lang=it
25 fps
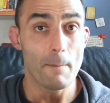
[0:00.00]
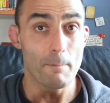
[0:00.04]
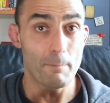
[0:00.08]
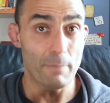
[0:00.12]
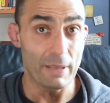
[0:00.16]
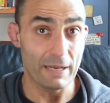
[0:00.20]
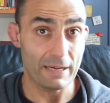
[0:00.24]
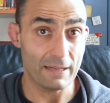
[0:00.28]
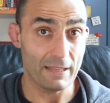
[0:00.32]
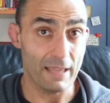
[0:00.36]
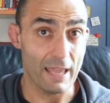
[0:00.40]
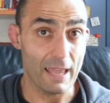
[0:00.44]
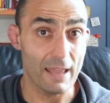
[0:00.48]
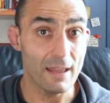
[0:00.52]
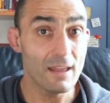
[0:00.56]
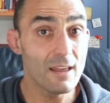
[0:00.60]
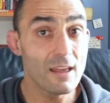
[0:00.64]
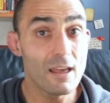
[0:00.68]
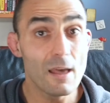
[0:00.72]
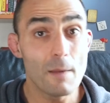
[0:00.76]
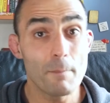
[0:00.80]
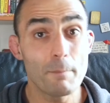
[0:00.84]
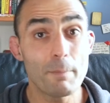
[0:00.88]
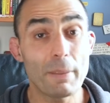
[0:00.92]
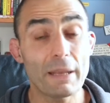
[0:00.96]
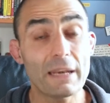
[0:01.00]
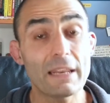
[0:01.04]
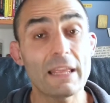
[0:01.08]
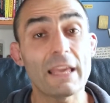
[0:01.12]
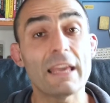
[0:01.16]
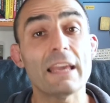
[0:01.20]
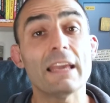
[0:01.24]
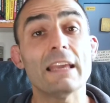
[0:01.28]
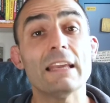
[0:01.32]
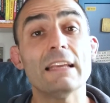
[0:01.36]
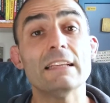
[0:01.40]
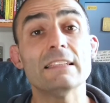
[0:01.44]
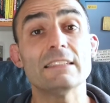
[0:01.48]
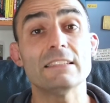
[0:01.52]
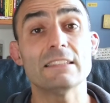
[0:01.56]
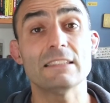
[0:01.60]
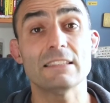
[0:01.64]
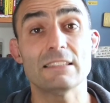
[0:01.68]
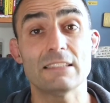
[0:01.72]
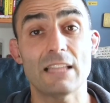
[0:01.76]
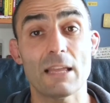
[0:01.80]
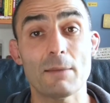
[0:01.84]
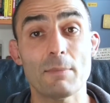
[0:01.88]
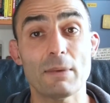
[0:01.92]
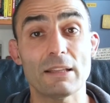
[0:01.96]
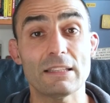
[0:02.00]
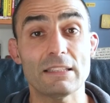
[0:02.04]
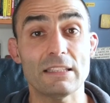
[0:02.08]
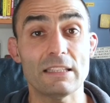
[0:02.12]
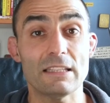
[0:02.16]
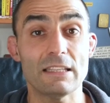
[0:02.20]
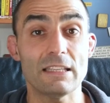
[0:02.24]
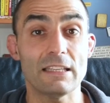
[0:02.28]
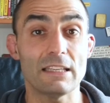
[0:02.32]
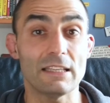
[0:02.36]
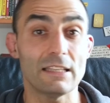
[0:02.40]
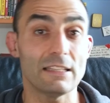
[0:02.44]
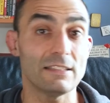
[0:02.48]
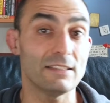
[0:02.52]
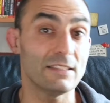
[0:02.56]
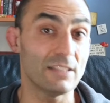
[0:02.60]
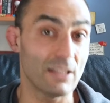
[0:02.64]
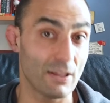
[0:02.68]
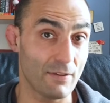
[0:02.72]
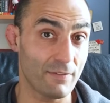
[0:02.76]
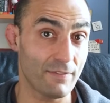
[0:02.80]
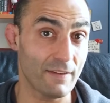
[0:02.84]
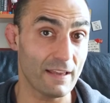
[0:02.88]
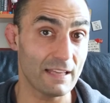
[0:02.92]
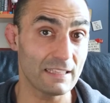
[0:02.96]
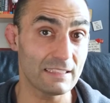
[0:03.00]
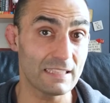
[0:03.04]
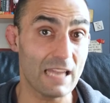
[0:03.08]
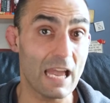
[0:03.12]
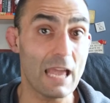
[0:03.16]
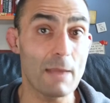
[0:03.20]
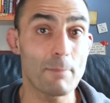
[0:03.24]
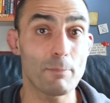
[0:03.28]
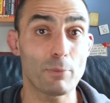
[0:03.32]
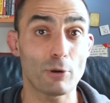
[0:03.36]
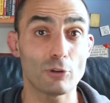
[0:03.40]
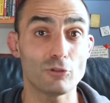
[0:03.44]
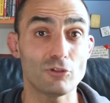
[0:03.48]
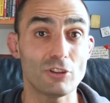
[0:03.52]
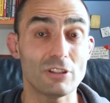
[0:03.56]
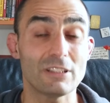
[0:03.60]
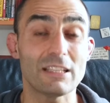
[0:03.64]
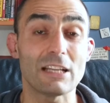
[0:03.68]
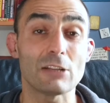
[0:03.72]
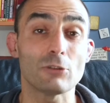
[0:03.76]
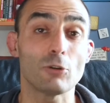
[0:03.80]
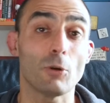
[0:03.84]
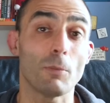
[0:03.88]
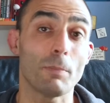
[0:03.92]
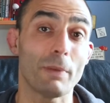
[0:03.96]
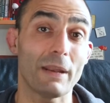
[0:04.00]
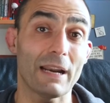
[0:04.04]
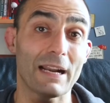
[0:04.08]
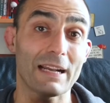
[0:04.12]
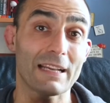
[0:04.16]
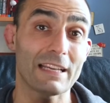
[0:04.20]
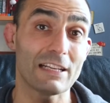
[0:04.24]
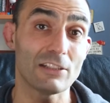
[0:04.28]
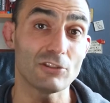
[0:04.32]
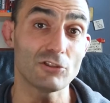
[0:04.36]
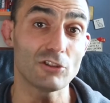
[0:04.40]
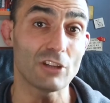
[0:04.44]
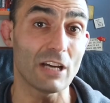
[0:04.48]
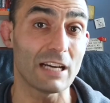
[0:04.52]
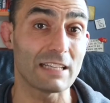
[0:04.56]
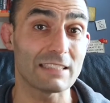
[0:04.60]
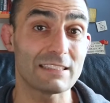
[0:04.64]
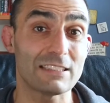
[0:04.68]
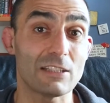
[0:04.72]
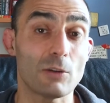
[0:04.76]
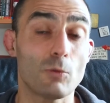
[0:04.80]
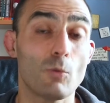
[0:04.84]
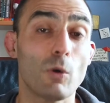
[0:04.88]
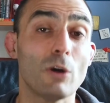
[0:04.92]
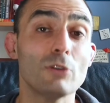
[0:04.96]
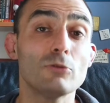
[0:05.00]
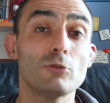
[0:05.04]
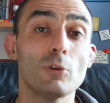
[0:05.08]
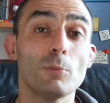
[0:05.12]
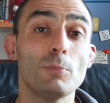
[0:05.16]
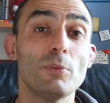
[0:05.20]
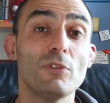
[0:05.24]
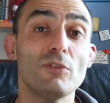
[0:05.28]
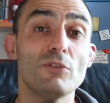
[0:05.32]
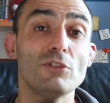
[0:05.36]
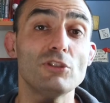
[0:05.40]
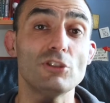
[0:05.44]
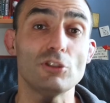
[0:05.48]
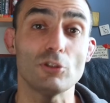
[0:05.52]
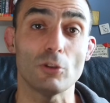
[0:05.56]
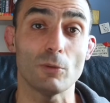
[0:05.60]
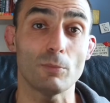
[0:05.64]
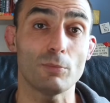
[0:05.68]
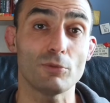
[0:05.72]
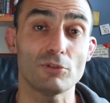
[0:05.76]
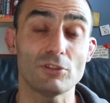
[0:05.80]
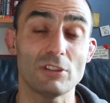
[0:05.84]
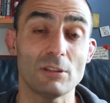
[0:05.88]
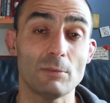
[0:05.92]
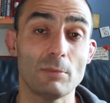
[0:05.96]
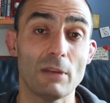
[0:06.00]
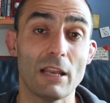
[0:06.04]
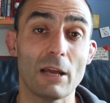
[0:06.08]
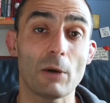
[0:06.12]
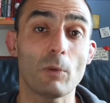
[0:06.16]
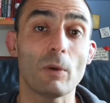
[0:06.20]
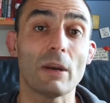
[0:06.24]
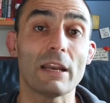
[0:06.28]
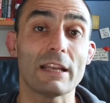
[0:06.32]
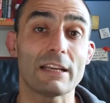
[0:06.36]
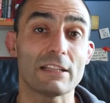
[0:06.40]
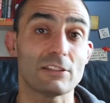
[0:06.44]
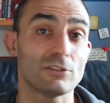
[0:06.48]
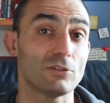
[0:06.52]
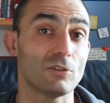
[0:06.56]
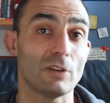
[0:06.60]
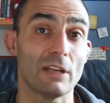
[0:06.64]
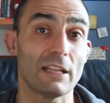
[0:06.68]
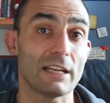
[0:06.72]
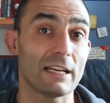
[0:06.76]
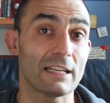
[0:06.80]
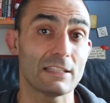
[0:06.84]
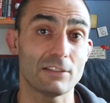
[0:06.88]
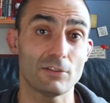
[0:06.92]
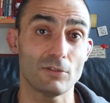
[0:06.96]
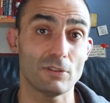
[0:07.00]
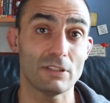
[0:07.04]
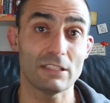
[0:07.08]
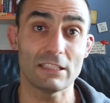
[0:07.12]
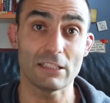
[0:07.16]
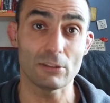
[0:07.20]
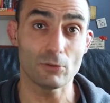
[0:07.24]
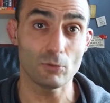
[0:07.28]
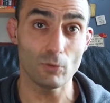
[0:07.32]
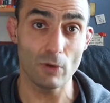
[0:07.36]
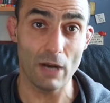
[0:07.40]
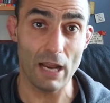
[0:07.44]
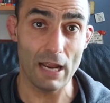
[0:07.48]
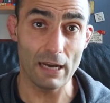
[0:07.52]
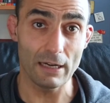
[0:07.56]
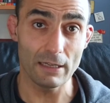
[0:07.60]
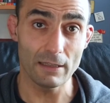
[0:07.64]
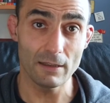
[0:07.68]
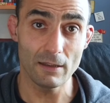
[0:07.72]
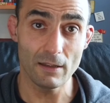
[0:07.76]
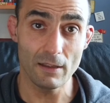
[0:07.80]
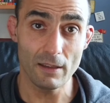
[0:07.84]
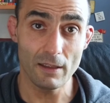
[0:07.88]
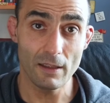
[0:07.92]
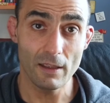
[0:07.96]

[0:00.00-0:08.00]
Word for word: Perché? Perché il sistema di, di difesa è progettato per agganciarsi quanto più vicino possibile a quelle che sono le reazioni naturali.